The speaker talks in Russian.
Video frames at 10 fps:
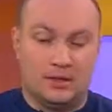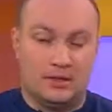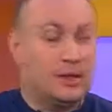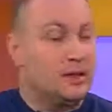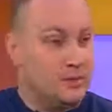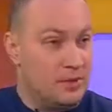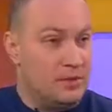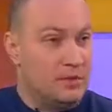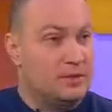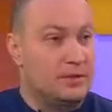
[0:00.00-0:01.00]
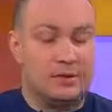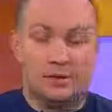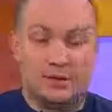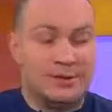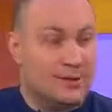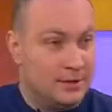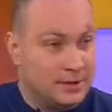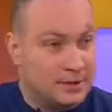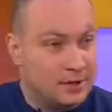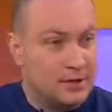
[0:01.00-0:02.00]
закономерности,
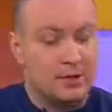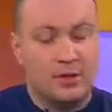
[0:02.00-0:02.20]
тенденции.